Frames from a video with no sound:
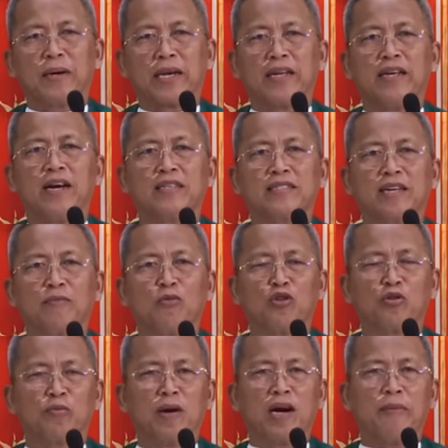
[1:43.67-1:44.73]
parihasad
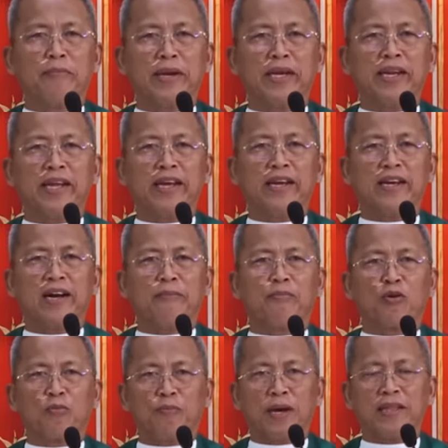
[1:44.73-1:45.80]
mo mga mini nga
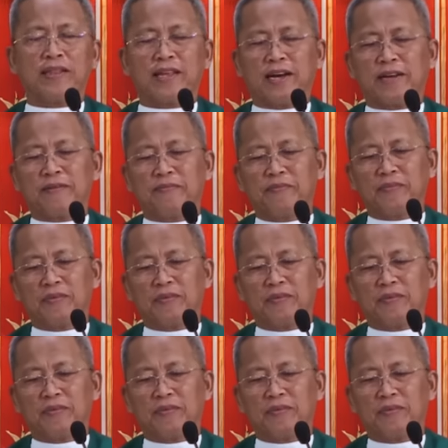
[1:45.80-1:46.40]
propeta.